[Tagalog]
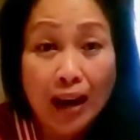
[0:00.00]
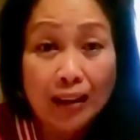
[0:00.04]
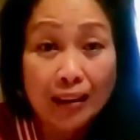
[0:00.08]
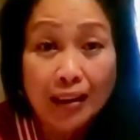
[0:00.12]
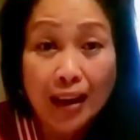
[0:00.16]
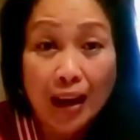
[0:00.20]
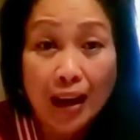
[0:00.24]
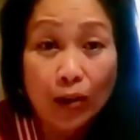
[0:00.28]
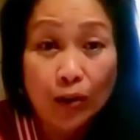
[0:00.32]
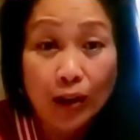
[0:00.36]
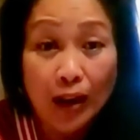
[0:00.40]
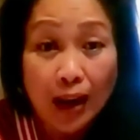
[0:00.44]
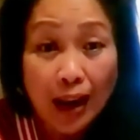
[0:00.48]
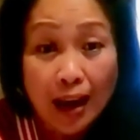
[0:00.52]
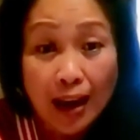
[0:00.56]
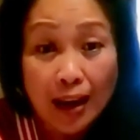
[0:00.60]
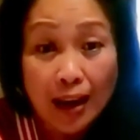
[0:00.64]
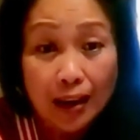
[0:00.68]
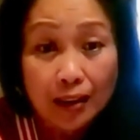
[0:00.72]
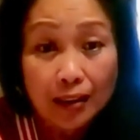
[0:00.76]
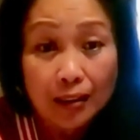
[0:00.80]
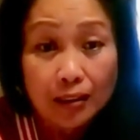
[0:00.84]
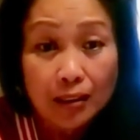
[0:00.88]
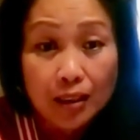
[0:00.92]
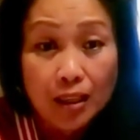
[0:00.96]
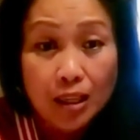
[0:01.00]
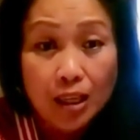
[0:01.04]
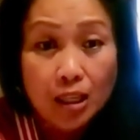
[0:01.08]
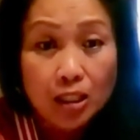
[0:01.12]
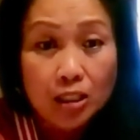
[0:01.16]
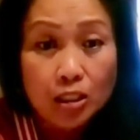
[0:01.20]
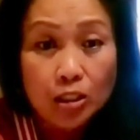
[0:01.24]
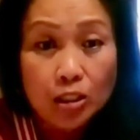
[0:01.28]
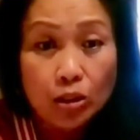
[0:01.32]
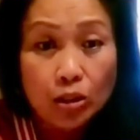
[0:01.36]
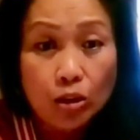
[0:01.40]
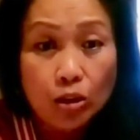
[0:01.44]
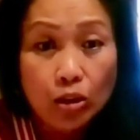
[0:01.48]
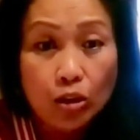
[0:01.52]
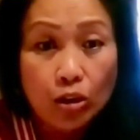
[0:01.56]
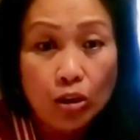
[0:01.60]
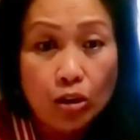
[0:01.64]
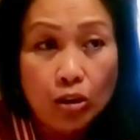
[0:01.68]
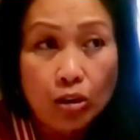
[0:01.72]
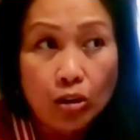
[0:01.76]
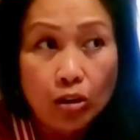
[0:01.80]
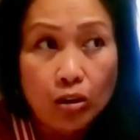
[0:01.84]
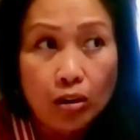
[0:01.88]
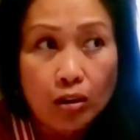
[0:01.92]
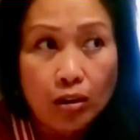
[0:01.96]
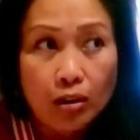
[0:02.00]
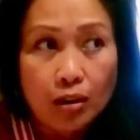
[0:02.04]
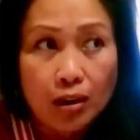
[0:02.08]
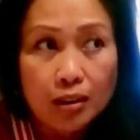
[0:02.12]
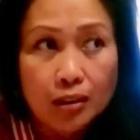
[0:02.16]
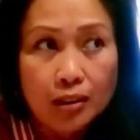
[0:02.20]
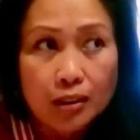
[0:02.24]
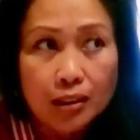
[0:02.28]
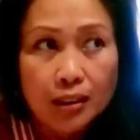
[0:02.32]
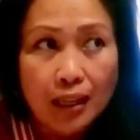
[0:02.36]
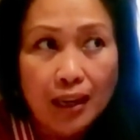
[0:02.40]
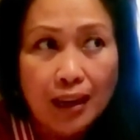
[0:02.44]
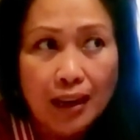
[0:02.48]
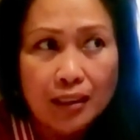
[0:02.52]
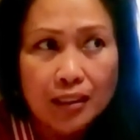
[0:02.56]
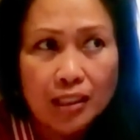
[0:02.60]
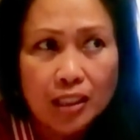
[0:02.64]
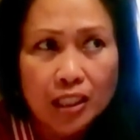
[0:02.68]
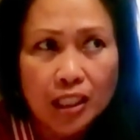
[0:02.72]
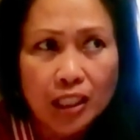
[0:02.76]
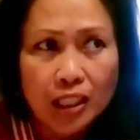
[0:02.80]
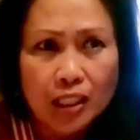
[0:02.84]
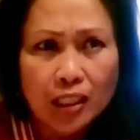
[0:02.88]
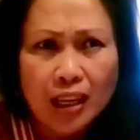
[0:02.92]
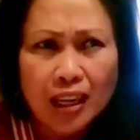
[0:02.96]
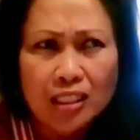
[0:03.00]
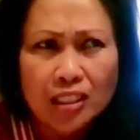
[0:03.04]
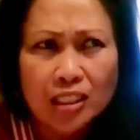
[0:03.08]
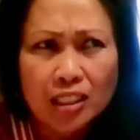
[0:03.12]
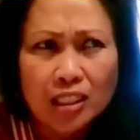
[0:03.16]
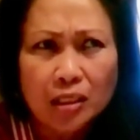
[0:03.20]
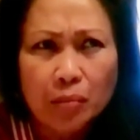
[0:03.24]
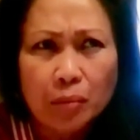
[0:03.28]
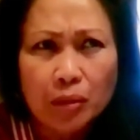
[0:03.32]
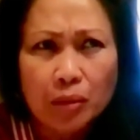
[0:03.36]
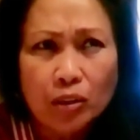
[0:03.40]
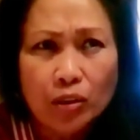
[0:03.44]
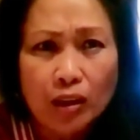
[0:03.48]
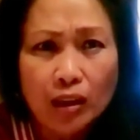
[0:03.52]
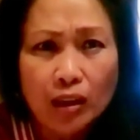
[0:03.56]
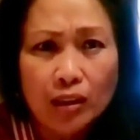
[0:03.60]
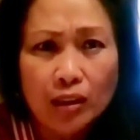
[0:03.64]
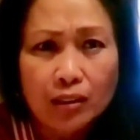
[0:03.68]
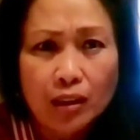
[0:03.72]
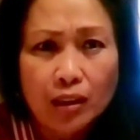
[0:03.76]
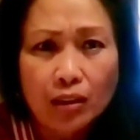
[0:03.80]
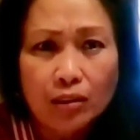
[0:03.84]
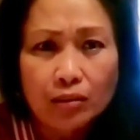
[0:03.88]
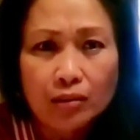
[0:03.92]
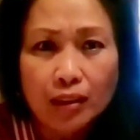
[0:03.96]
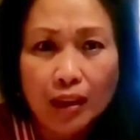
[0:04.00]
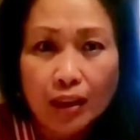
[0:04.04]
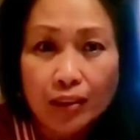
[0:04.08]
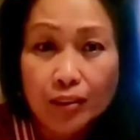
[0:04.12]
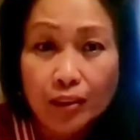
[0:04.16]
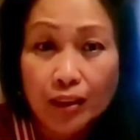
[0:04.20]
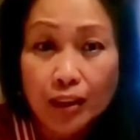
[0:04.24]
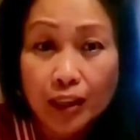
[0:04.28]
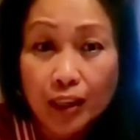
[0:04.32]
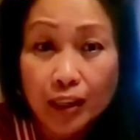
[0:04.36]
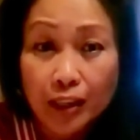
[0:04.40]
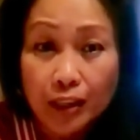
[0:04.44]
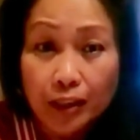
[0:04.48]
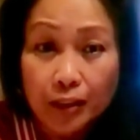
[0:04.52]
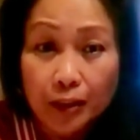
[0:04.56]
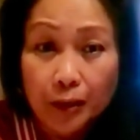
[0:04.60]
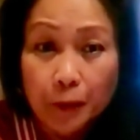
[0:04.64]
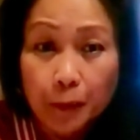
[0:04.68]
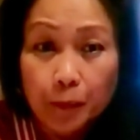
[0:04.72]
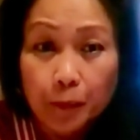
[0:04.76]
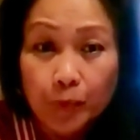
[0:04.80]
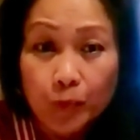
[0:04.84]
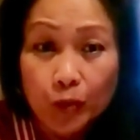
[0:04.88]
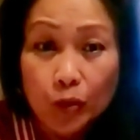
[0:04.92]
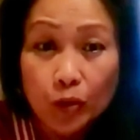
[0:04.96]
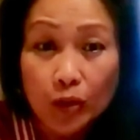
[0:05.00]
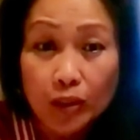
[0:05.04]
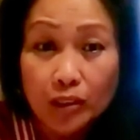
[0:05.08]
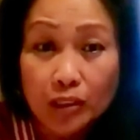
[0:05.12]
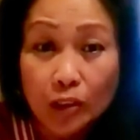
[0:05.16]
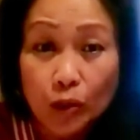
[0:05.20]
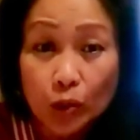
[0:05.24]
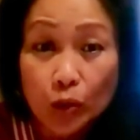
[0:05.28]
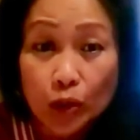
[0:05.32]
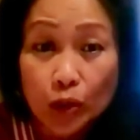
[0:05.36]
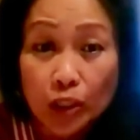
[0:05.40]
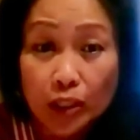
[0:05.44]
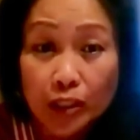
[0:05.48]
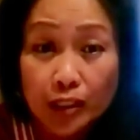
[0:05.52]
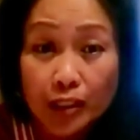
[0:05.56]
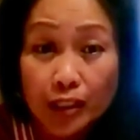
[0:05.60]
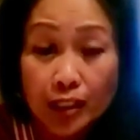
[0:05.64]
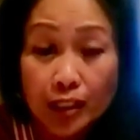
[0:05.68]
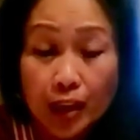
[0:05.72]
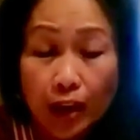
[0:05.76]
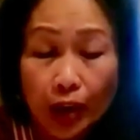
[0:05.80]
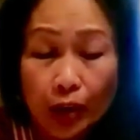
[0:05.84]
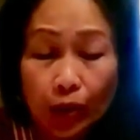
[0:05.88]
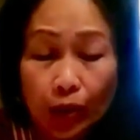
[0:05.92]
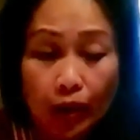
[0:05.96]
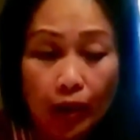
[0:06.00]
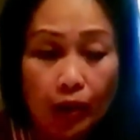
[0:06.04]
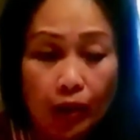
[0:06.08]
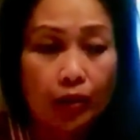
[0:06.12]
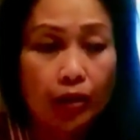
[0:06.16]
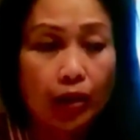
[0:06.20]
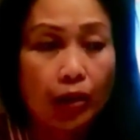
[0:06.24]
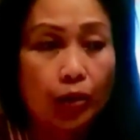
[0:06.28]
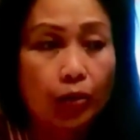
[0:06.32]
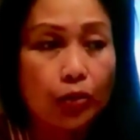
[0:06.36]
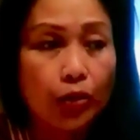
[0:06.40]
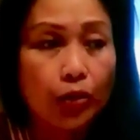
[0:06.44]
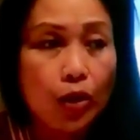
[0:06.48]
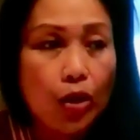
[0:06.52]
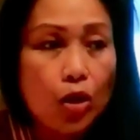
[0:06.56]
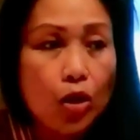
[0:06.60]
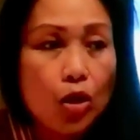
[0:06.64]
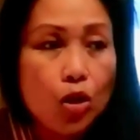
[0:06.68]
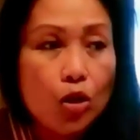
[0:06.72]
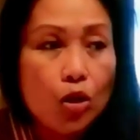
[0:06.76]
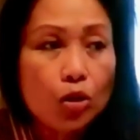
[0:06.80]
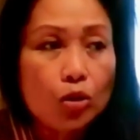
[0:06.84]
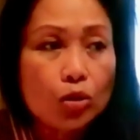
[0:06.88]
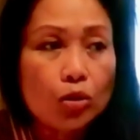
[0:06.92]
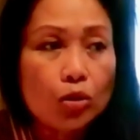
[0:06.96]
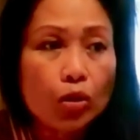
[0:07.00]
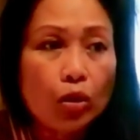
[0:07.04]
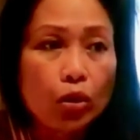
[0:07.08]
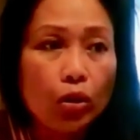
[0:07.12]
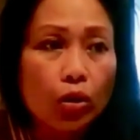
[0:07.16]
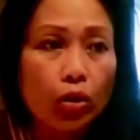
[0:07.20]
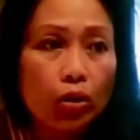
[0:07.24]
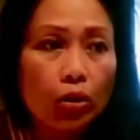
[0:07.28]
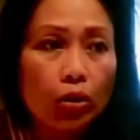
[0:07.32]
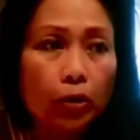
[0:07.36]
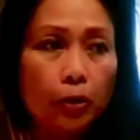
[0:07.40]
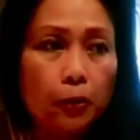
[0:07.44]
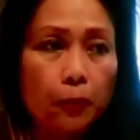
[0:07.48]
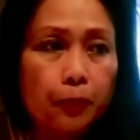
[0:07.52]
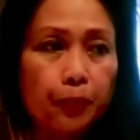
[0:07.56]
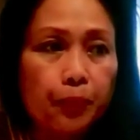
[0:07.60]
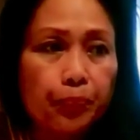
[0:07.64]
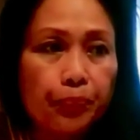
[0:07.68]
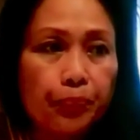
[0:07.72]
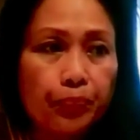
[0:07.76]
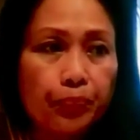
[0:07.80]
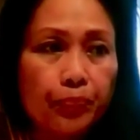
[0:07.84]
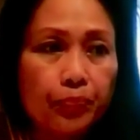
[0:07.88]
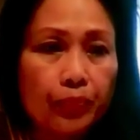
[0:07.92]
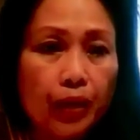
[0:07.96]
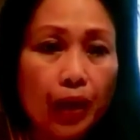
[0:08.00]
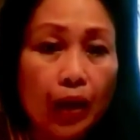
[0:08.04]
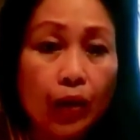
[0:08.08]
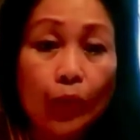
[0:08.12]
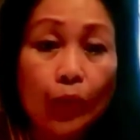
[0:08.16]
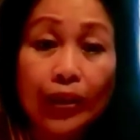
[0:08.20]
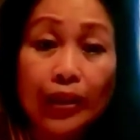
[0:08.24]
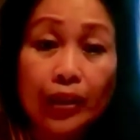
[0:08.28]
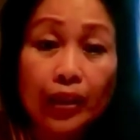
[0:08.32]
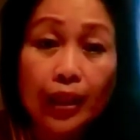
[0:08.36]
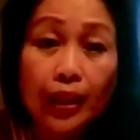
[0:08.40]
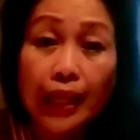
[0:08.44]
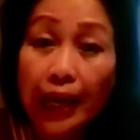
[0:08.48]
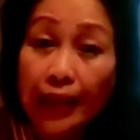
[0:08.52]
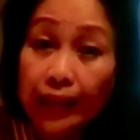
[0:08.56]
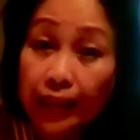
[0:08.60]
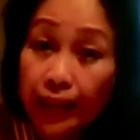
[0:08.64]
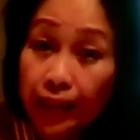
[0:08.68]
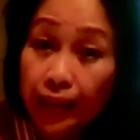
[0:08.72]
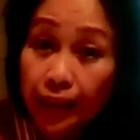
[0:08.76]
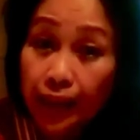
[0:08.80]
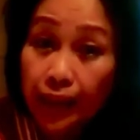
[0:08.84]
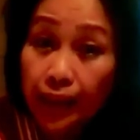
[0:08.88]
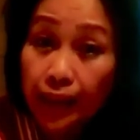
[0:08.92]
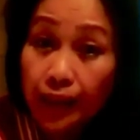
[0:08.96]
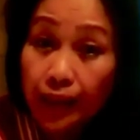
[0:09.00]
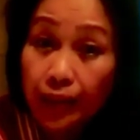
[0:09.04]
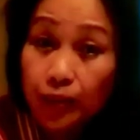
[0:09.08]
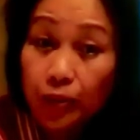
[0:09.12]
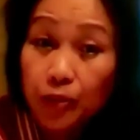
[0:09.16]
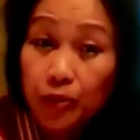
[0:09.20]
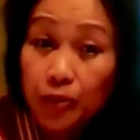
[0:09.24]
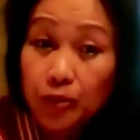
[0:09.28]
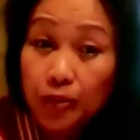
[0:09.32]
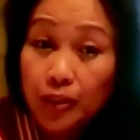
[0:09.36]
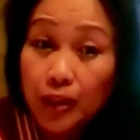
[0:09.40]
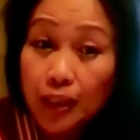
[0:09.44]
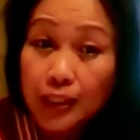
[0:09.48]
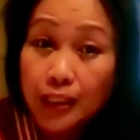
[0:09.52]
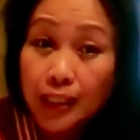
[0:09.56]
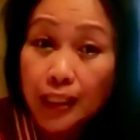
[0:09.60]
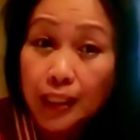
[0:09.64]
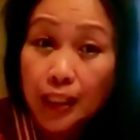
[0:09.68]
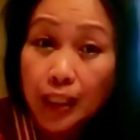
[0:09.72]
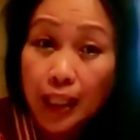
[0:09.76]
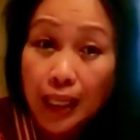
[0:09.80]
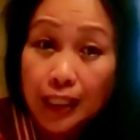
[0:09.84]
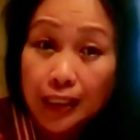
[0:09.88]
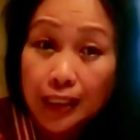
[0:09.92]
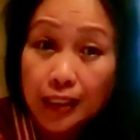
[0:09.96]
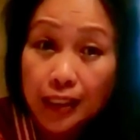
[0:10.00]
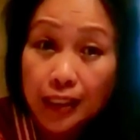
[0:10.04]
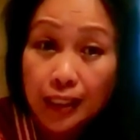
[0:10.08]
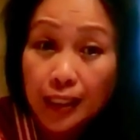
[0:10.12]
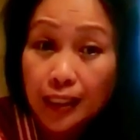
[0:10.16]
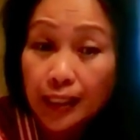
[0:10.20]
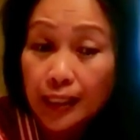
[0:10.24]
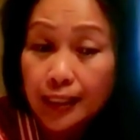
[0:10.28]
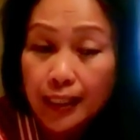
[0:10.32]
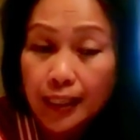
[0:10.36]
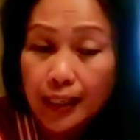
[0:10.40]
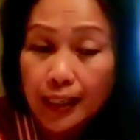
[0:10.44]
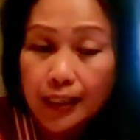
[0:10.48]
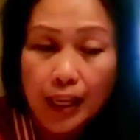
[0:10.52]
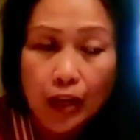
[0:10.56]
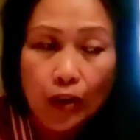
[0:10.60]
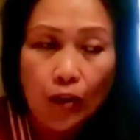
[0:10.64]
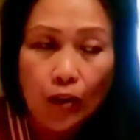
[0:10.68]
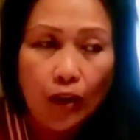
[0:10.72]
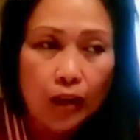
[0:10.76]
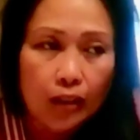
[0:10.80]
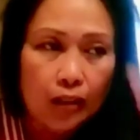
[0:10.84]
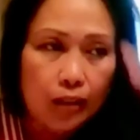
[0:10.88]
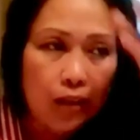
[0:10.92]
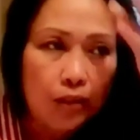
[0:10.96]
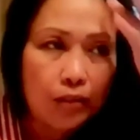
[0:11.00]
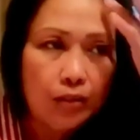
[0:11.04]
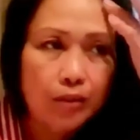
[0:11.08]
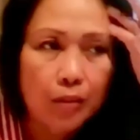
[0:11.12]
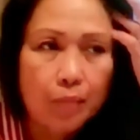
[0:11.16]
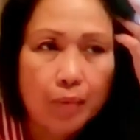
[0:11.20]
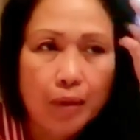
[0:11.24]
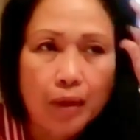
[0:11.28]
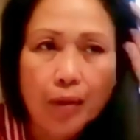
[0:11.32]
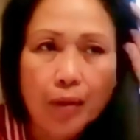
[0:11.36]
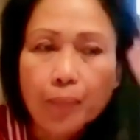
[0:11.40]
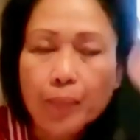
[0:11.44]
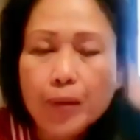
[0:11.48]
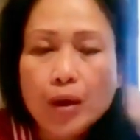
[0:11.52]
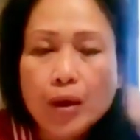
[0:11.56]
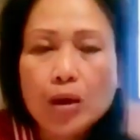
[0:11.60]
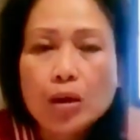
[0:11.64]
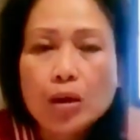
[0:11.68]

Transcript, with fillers: lockdown lang. So, let's say last year, last year ba yung lockdown? The other year. No, kasi two years na tayong lockdown. So, uh-huh one the other year, no? Kasi last year hindi na tayo lockdown, di ba?